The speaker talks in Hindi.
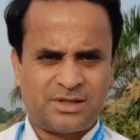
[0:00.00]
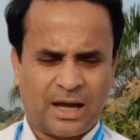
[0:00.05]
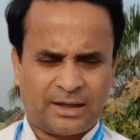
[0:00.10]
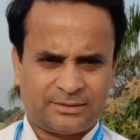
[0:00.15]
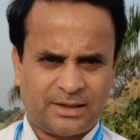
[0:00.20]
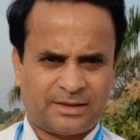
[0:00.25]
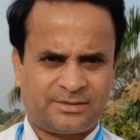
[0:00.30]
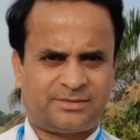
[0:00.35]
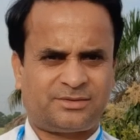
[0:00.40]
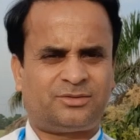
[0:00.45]

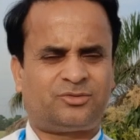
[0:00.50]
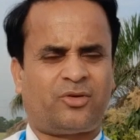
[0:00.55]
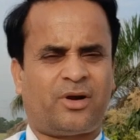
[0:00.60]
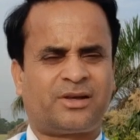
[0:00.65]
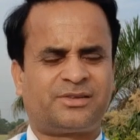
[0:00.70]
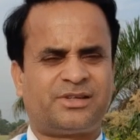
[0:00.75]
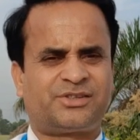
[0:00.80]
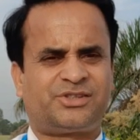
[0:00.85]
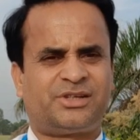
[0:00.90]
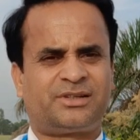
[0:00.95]
ज़्यादा
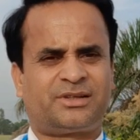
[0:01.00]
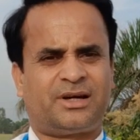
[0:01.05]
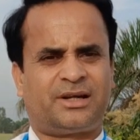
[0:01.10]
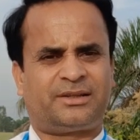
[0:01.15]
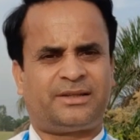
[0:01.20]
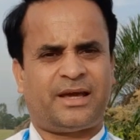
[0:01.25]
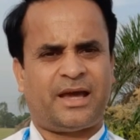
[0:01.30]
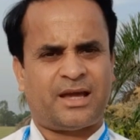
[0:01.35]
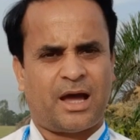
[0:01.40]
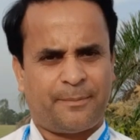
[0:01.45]
ट्रांजेक्शन
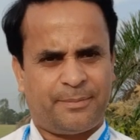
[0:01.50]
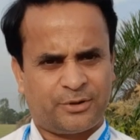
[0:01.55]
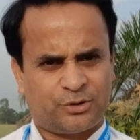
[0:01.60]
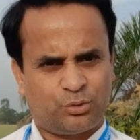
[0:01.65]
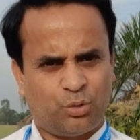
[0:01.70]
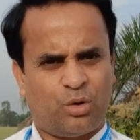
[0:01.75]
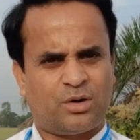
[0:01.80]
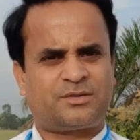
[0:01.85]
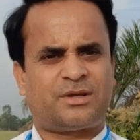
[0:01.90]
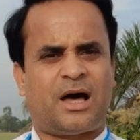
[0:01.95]
करते हैं या फिर
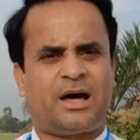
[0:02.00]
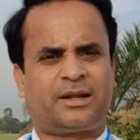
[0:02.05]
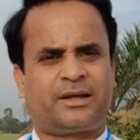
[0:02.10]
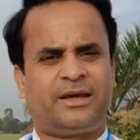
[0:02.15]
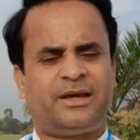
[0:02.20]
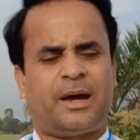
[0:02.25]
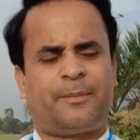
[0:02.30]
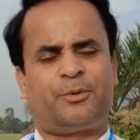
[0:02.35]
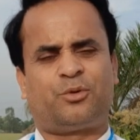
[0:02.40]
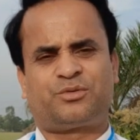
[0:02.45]
दो हज़ार
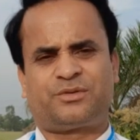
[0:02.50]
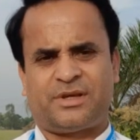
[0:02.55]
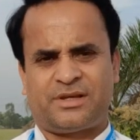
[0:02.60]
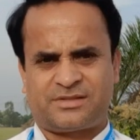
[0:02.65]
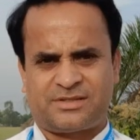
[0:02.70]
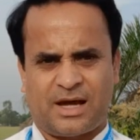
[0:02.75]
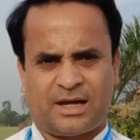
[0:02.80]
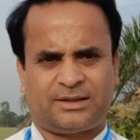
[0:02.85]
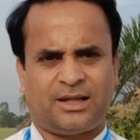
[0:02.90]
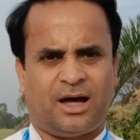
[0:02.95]
की या फिर
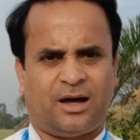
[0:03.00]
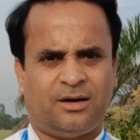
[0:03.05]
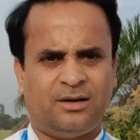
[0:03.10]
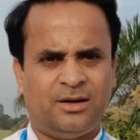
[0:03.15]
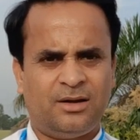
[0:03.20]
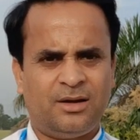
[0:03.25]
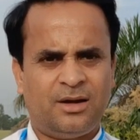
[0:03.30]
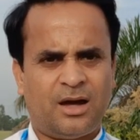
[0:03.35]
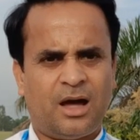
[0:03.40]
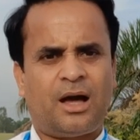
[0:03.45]
उससे ज़्यादा
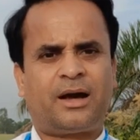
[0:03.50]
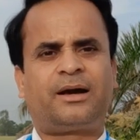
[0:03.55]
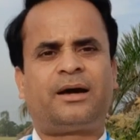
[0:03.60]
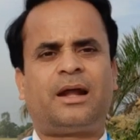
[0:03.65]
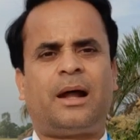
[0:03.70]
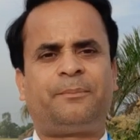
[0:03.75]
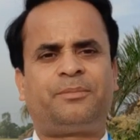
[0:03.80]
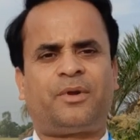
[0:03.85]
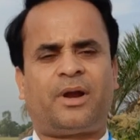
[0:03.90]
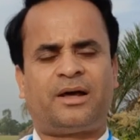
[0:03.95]

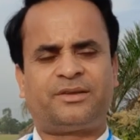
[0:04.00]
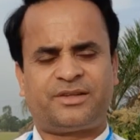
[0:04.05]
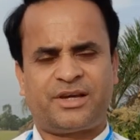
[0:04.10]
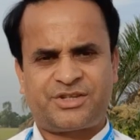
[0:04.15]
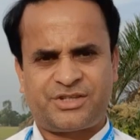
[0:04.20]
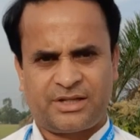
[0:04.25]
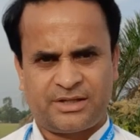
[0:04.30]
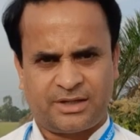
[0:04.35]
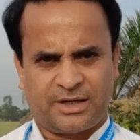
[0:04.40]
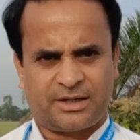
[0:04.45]
अगर आप
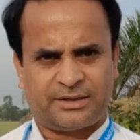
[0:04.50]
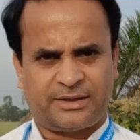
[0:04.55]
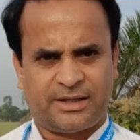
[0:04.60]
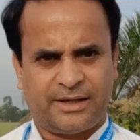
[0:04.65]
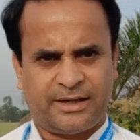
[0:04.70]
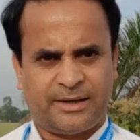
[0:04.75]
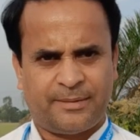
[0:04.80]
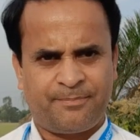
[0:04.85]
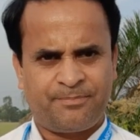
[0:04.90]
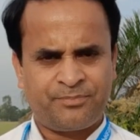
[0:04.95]
ट्रांजेक्शन
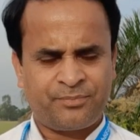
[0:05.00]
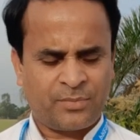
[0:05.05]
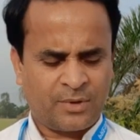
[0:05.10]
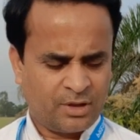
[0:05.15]
करते हैं